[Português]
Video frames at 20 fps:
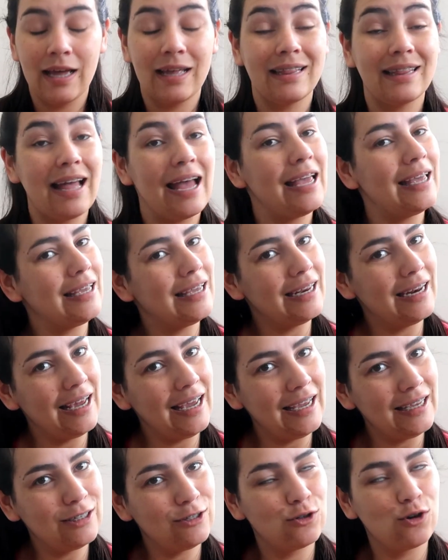Daí
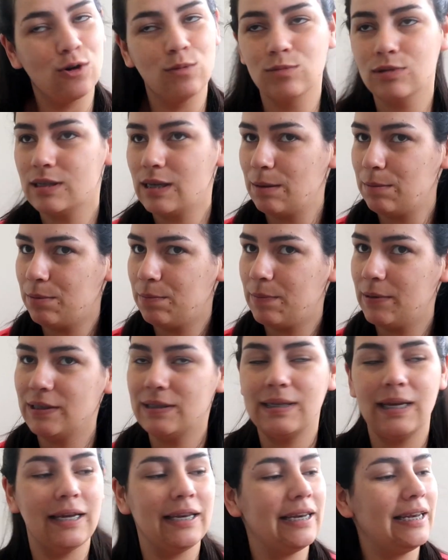Grace, como sempre,
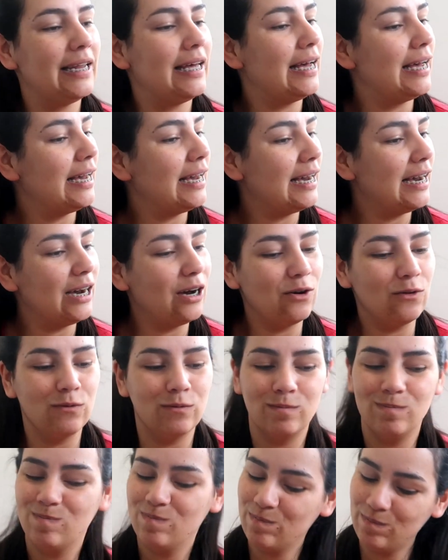pensei, não,
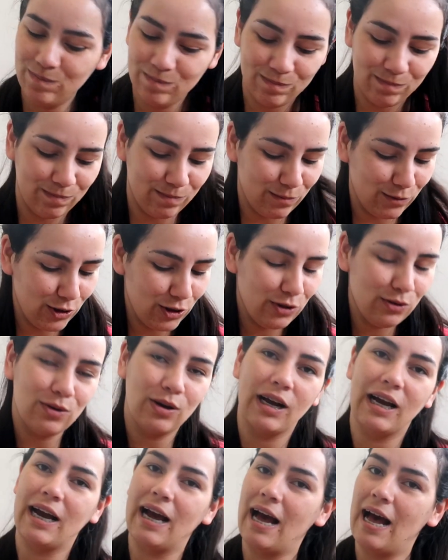uh -uh, muito
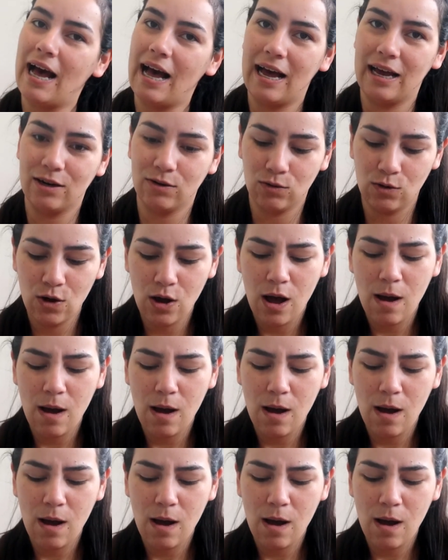caro.